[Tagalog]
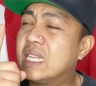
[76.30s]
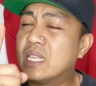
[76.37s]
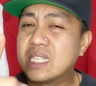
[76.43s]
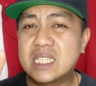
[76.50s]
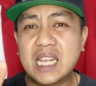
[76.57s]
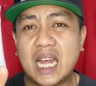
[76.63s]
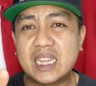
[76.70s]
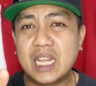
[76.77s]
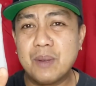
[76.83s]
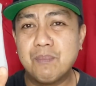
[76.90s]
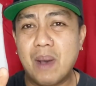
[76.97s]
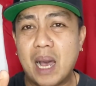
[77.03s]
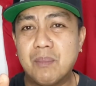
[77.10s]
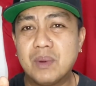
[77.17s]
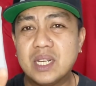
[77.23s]
satin
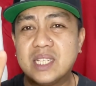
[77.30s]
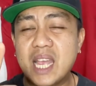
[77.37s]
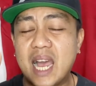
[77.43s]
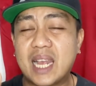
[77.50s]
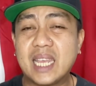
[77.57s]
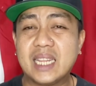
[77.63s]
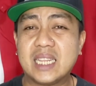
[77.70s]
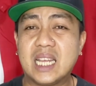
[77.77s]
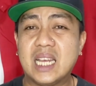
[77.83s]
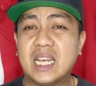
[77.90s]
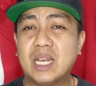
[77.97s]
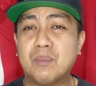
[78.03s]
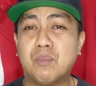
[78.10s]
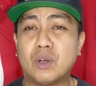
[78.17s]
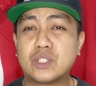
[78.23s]
bomber jacket
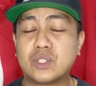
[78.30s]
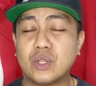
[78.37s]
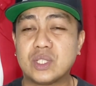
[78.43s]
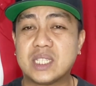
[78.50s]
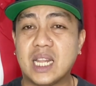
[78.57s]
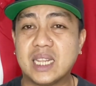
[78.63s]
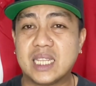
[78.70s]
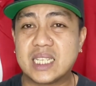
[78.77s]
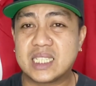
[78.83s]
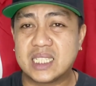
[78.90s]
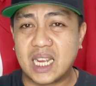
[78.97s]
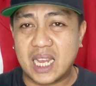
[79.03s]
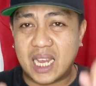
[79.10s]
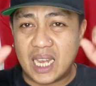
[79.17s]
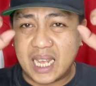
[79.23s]
na Boston Celtics. Wow.
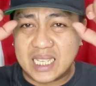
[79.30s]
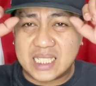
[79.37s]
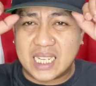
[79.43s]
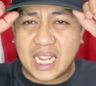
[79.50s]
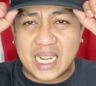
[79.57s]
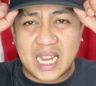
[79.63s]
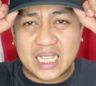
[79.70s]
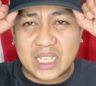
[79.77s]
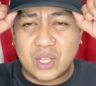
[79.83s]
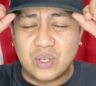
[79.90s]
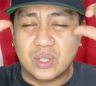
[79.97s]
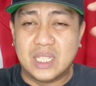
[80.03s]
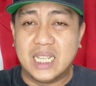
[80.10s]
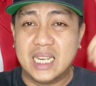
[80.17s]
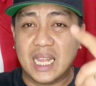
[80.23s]
Tsaka S-line natin yun
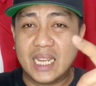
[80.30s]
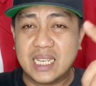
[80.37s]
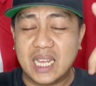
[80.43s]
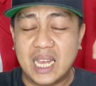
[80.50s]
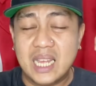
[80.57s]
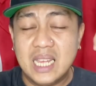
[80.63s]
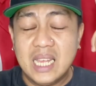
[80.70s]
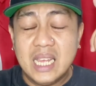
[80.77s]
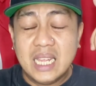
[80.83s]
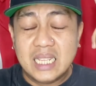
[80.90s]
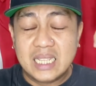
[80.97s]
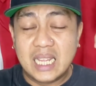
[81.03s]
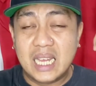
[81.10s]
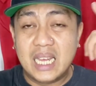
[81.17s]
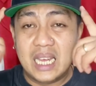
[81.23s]
o D-line na
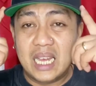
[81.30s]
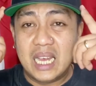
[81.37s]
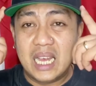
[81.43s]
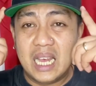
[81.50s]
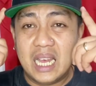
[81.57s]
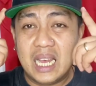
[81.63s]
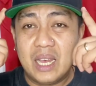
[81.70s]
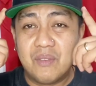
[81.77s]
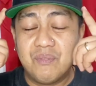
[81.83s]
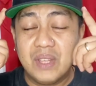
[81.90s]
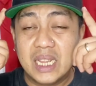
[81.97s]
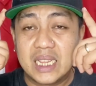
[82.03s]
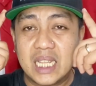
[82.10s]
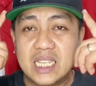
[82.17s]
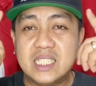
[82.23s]
na
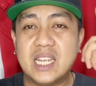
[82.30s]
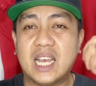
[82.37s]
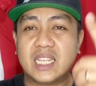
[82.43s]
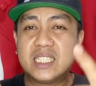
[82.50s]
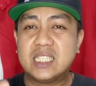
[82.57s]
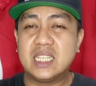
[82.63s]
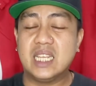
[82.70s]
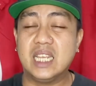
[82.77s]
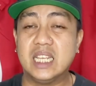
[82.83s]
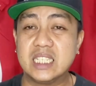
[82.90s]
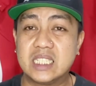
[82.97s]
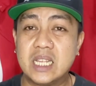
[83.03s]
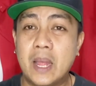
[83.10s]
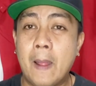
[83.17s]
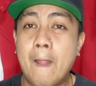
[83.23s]
vintage hats is
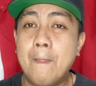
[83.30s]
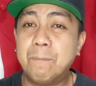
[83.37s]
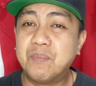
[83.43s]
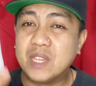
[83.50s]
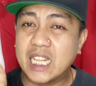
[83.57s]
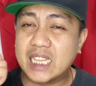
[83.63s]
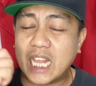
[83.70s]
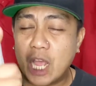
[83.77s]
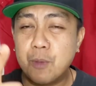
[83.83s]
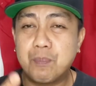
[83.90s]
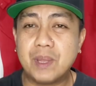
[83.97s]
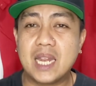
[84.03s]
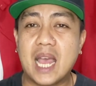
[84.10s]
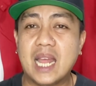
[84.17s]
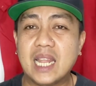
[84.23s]
hindi tayo
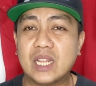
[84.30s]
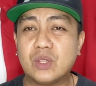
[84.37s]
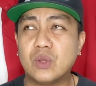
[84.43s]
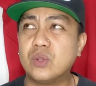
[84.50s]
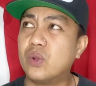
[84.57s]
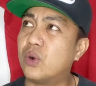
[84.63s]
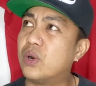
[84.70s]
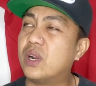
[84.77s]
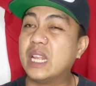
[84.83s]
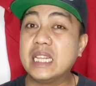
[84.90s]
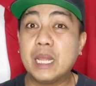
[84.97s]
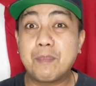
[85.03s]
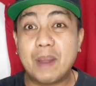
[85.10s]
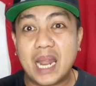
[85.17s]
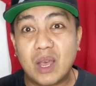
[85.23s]
pinalad doon or
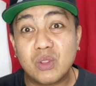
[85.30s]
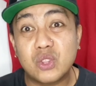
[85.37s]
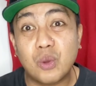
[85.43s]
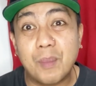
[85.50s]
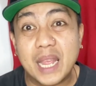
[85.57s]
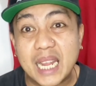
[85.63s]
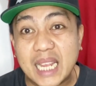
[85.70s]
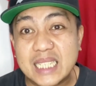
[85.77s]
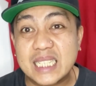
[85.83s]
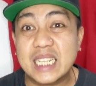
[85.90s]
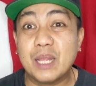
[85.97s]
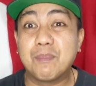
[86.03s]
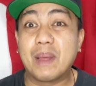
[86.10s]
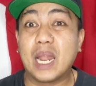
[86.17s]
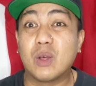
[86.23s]
hindi pala ako tumaya guys,
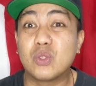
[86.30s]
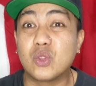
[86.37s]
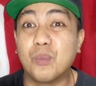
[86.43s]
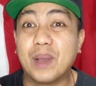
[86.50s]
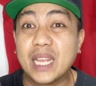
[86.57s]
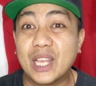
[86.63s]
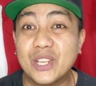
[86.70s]
hindi pala ako tumaya.